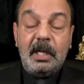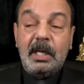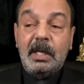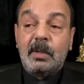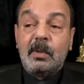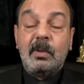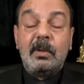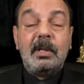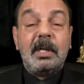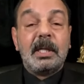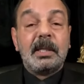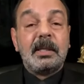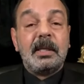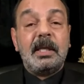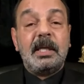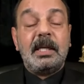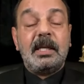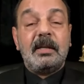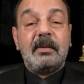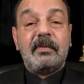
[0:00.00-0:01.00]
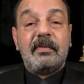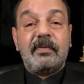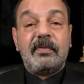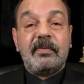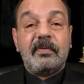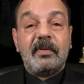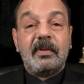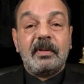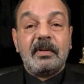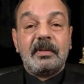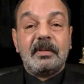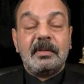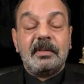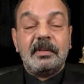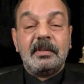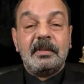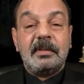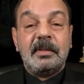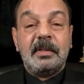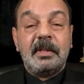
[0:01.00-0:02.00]
يقول لطيف
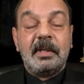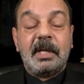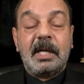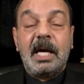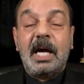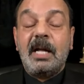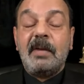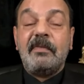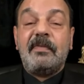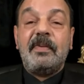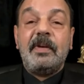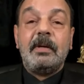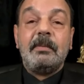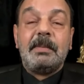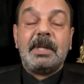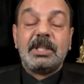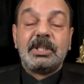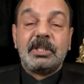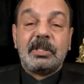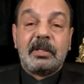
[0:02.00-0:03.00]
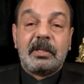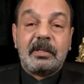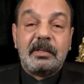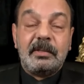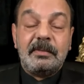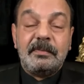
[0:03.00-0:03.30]
كان في مصر